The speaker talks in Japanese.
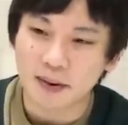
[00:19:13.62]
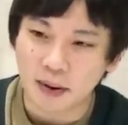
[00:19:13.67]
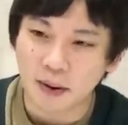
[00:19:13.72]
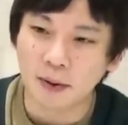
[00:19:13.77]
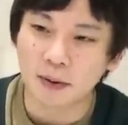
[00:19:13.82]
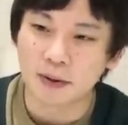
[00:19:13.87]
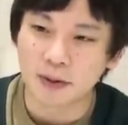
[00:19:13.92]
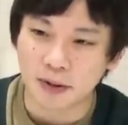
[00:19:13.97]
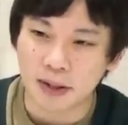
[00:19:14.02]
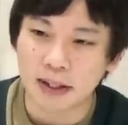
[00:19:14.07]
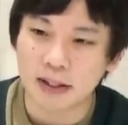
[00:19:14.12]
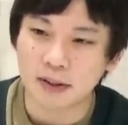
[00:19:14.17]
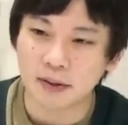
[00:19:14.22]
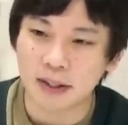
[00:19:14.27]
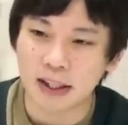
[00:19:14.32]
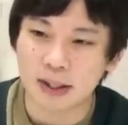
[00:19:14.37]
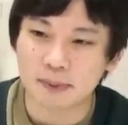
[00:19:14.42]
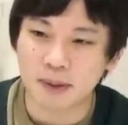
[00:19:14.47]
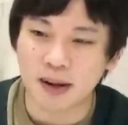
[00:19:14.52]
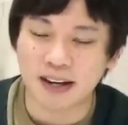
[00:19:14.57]
本当にそ
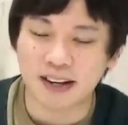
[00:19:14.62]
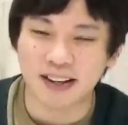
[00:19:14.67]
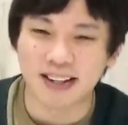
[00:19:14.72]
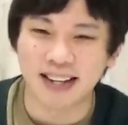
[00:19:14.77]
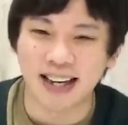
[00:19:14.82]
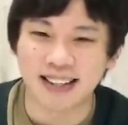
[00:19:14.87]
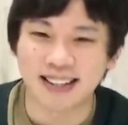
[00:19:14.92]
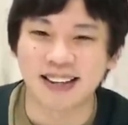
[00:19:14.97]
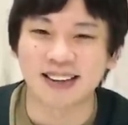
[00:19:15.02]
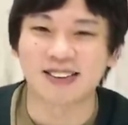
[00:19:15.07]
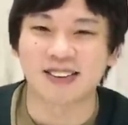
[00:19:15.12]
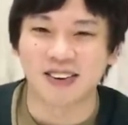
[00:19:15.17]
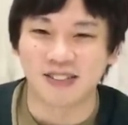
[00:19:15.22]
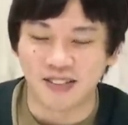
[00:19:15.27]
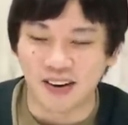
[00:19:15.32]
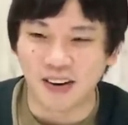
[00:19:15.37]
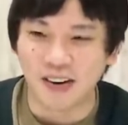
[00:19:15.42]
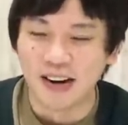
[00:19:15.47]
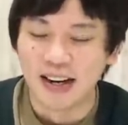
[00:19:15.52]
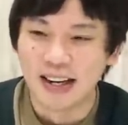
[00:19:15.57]
んなスペックになってると
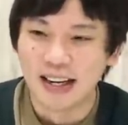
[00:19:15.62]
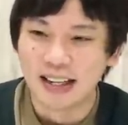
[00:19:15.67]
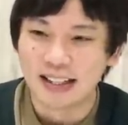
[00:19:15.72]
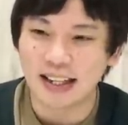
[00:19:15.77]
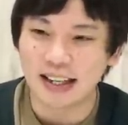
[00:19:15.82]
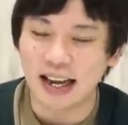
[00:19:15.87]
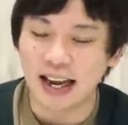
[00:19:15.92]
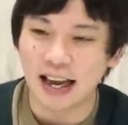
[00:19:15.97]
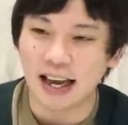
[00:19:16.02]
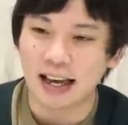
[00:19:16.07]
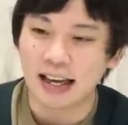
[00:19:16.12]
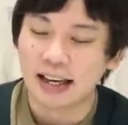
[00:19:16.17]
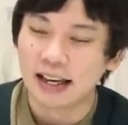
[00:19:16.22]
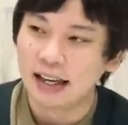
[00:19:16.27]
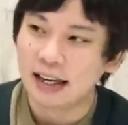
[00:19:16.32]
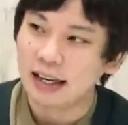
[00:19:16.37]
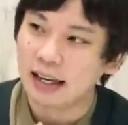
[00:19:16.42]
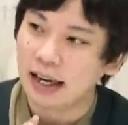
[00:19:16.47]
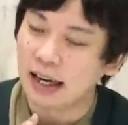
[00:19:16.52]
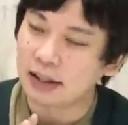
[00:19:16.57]
思うでね
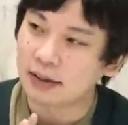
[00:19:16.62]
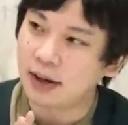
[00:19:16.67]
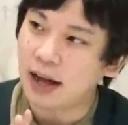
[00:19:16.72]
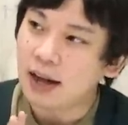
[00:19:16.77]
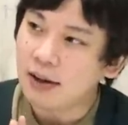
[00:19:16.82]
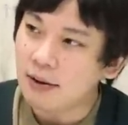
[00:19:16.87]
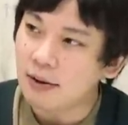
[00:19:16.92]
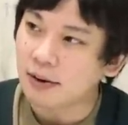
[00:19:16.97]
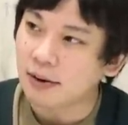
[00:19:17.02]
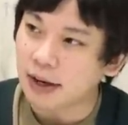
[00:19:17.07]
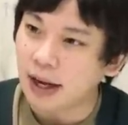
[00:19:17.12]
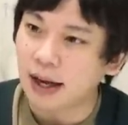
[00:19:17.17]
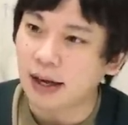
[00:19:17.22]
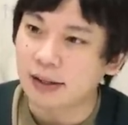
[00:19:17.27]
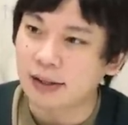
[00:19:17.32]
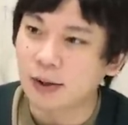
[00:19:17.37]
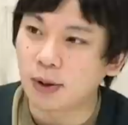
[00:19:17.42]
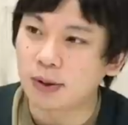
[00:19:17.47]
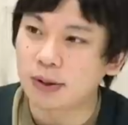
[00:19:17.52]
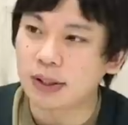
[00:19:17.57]
えーと、と過去の
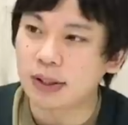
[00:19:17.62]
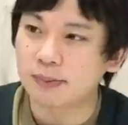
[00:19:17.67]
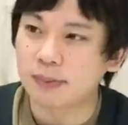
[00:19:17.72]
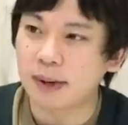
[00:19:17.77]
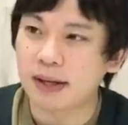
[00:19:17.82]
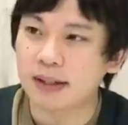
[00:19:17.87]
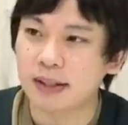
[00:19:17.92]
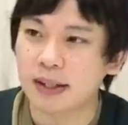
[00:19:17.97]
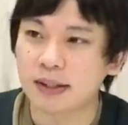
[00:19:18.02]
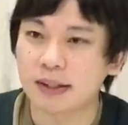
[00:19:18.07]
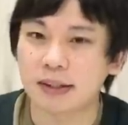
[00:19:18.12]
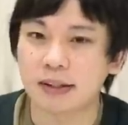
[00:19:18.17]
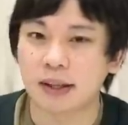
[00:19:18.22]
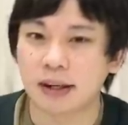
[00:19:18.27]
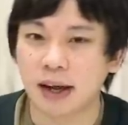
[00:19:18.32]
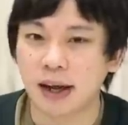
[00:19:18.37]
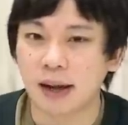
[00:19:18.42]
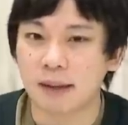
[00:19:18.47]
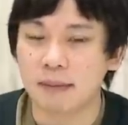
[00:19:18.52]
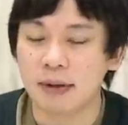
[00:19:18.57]
ね超絶爆絶って
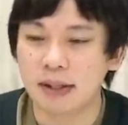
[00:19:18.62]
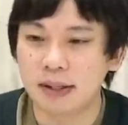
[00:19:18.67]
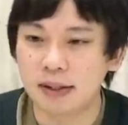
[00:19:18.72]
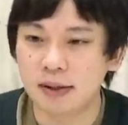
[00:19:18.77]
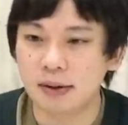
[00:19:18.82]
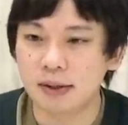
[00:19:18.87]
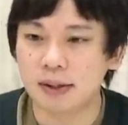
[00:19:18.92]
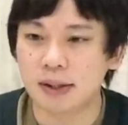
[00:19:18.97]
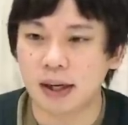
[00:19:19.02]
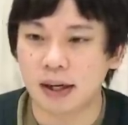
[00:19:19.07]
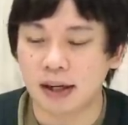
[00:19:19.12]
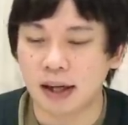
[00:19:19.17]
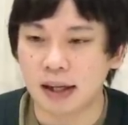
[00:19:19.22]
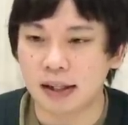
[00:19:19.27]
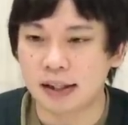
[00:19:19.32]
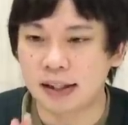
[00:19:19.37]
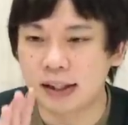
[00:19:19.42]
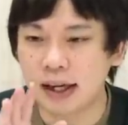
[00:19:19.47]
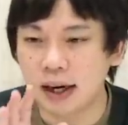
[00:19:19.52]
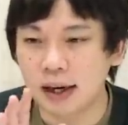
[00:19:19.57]
ね水属性ね
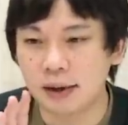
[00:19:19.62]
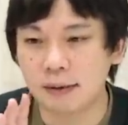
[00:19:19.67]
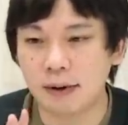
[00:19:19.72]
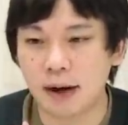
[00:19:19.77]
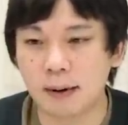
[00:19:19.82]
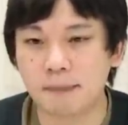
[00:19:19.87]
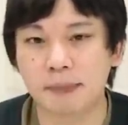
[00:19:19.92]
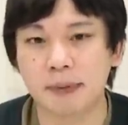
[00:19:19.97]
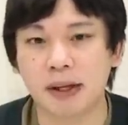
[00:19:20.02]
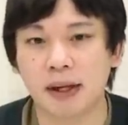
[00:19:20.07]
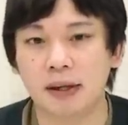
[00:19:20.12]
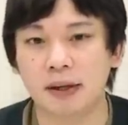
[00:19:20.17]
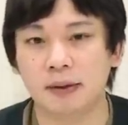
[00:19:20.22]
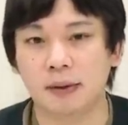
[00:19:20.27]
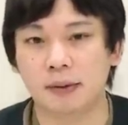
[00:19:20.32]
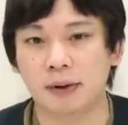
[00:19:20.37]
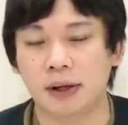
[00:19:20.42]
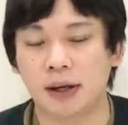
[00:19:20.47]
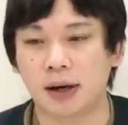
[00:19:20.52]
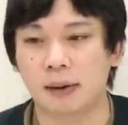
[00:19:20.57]
地雷ワープ対
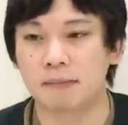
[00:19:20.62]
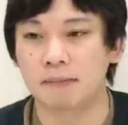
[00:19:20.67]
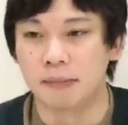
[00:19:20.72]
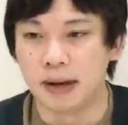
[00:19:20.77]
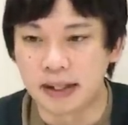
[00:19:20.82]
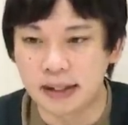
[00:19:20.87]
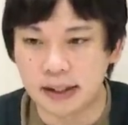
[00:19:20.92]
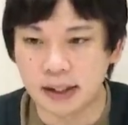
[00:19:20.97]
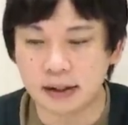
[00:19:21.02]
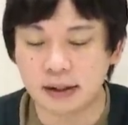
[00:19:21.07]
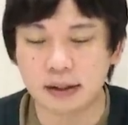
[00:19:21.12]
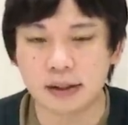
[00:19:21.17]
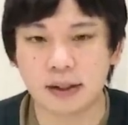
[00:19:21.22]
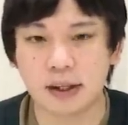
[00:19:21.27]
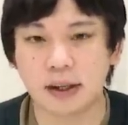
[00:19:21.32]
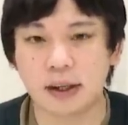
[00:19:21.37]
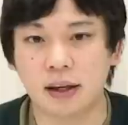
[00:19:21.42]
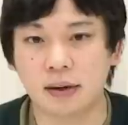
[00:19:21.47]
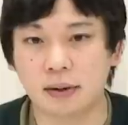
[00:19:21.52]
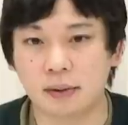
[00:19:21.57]
応のキャラめちゃく
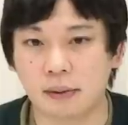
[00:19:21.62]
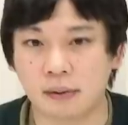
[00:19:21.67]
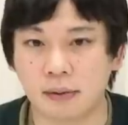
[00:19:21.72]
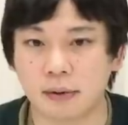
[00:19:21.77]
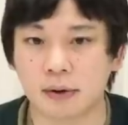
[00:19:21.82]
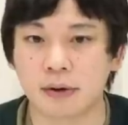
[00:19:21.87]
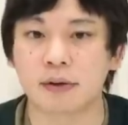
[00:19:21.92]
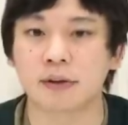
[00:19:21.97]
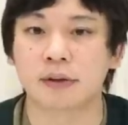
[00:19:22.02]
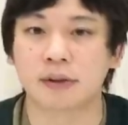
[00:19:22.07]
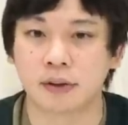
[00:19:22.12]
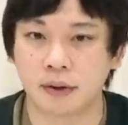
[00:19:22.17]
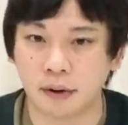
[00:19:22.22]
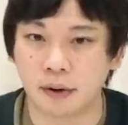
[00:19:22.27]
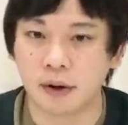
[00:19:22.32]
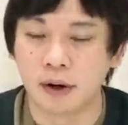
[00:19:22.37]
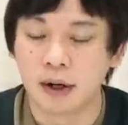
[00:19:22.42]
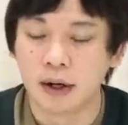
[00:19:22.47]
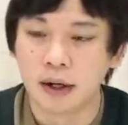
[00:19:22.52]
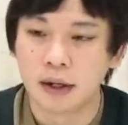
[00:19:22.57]
ちゃいけるとこ多いんです
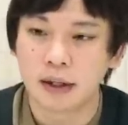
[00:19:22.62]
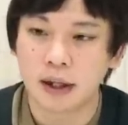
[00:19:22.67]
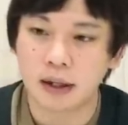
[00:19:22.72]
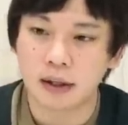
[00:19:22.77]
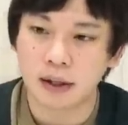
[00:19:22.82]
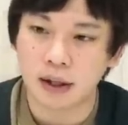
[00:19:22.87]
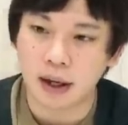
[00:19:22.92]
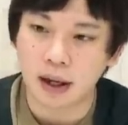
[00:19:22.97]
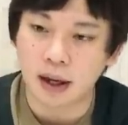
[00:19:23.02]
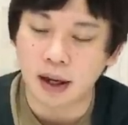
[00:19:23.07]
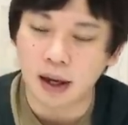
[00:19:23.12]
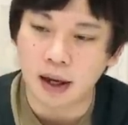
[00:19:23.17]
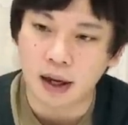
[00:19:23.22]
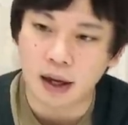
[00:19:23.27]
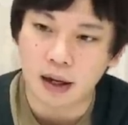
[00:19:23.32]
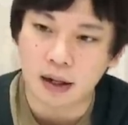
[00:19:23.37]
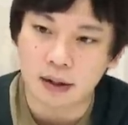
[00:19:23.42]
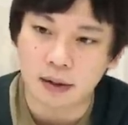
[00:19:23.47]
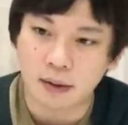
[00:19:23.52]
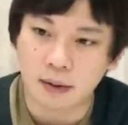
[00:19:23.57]
よなんで
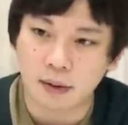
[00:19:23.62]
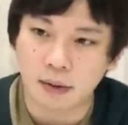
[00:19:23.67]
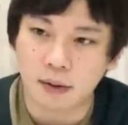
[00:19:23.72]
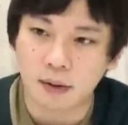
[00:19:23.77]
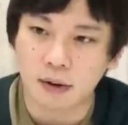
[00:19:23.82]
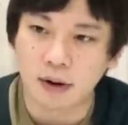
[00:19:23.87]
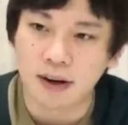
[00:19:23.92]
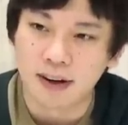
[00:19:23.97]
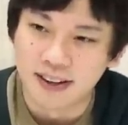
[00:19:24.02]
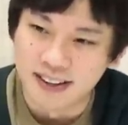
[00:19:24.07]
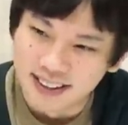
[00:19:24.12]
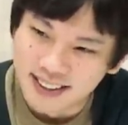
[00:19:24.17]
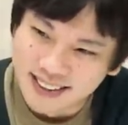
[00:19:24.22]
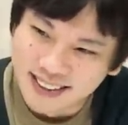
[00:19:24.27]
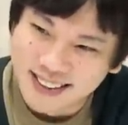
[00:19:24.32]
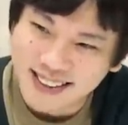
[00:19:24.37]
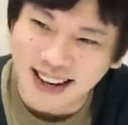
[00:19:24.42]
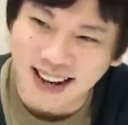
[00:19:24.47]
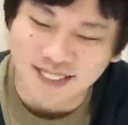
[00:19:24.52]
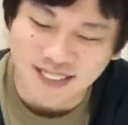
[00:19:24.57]
あのー
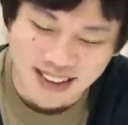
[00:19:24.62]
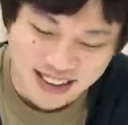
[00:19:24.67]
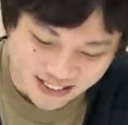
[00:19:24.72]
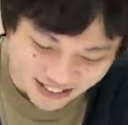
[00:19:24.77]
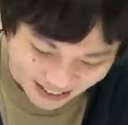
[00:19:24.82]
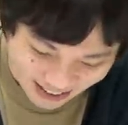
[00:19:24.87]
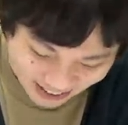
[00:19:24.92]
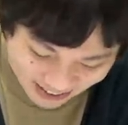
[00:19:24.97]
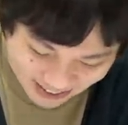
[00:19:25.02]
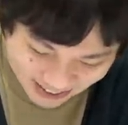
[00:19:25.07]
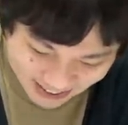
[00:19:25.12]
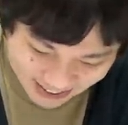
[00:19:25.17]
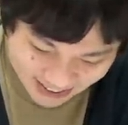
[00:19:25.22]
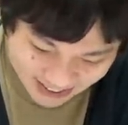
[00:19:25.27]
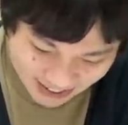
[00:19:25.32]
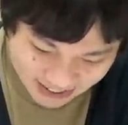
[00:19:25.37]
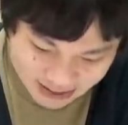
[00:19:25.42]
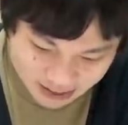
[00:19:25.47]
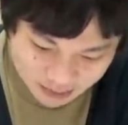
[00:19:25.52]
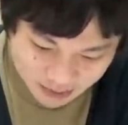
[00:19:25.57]
紙は
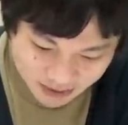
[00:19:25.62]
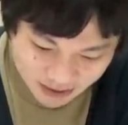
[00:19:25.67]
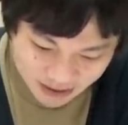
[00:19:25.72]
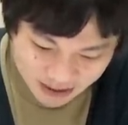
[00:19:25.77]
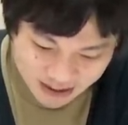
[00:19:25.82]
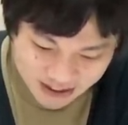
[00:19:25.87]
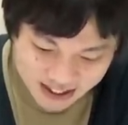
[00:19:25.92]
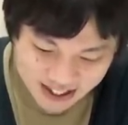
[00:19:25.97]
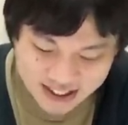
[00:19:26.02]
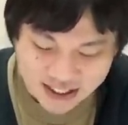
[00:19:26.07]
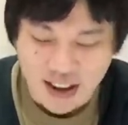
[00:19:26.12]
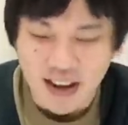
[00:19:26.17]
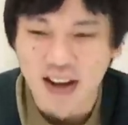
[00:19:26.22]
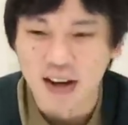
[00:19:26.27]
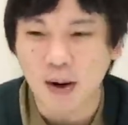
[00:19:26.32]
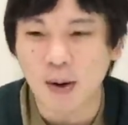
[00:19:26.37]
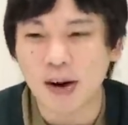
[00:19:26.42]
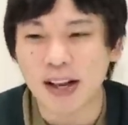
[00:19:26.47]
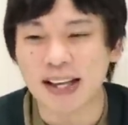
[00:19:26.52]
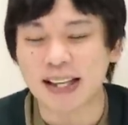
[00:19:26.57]
ガチモンの救世主
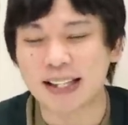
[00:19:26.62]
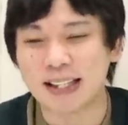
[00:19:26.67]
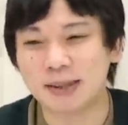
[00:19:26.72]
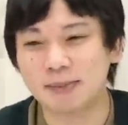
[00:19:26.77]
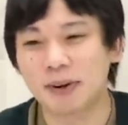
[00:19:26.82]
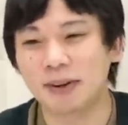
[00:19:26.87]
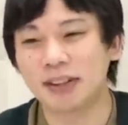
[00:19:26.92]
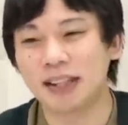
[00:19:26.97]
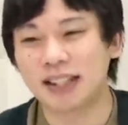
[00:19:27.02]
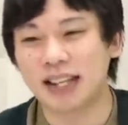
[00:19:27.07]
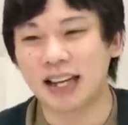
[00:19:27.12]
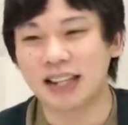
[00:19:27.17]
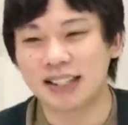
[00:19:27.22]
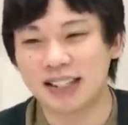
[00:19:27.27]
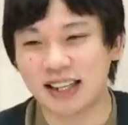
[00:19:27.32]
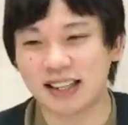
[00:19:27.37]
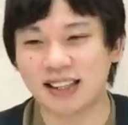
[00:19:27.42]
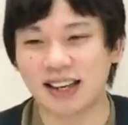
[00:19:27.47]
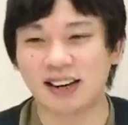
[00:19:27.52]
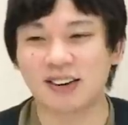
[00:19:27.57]
これ1問
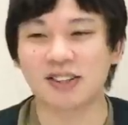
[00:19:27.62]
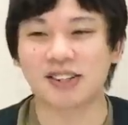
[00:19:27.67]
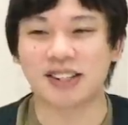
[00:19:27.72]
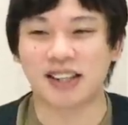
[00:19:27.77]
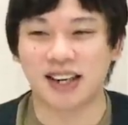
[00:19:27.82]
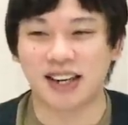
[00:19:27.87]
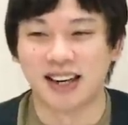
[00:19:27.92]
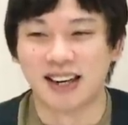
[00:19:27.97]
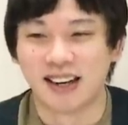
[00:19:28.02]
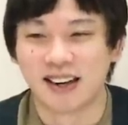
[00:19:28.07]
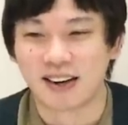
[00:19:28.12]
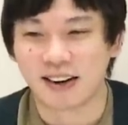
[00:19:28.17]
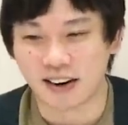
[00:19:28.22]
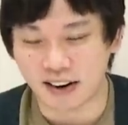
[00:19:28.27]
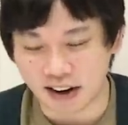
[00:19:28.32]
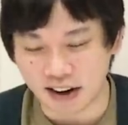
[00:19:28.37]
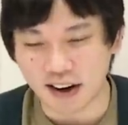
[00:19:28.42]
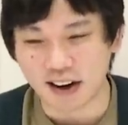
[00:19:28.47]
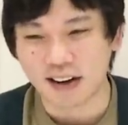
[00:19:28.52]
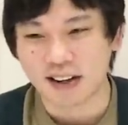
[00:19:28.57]
で3000体欲しい、う
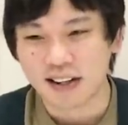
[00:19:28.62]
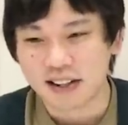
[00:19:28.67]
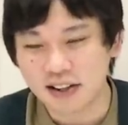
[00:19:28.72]
ん、